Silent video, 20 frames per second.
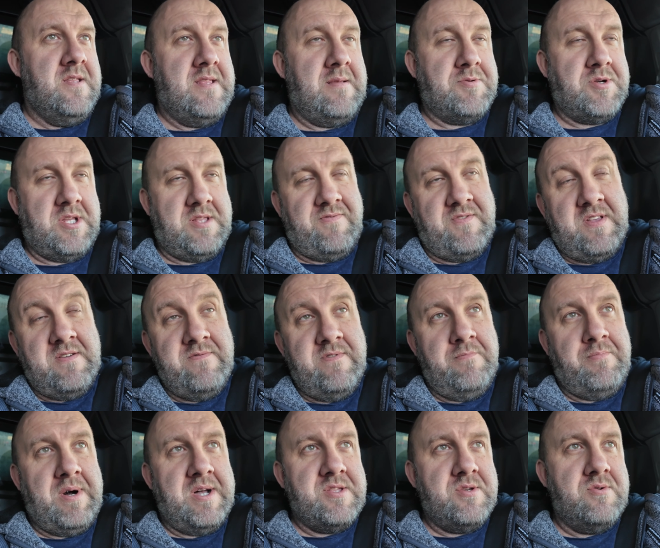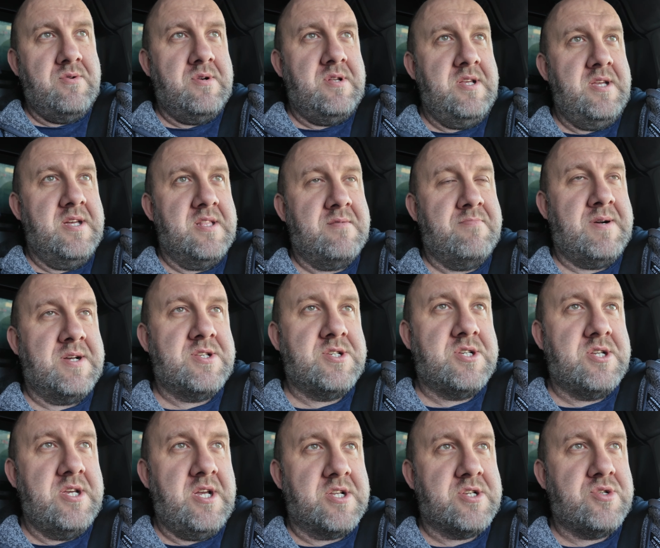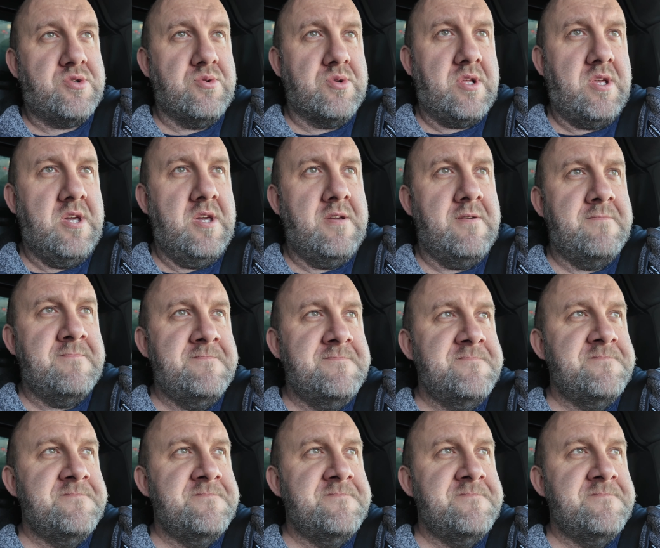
na przykład w tym wypadku klient ma trzy jaszczurki,